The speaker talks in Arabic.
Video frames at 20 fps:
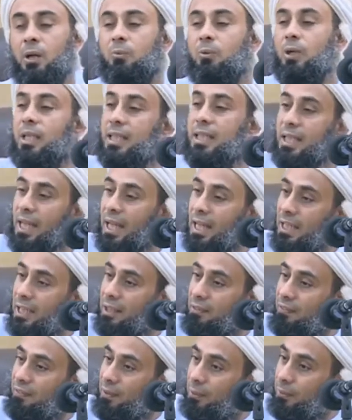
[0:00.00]
ولذلك
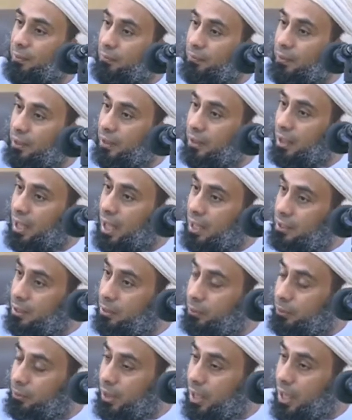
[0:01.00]
في في قراءة
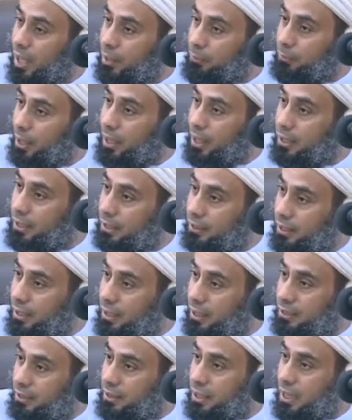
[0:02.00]
القرآن وردت
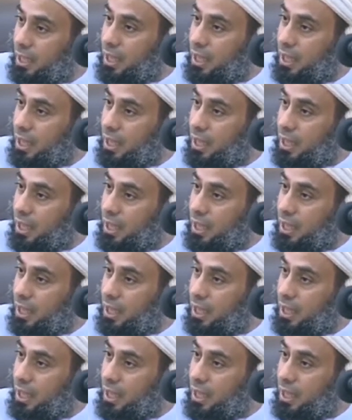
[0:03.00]
ايش؟